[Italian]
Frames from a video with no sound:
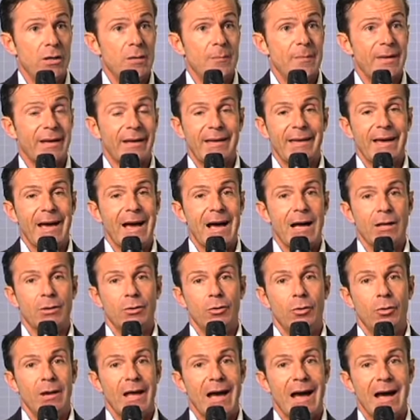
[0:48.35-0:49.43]
il
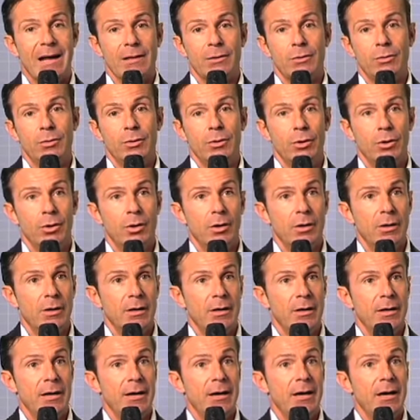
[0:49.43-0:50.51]
mercato lato
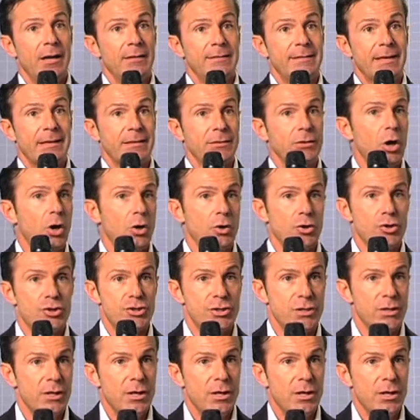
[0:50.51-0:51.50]
eh, technology,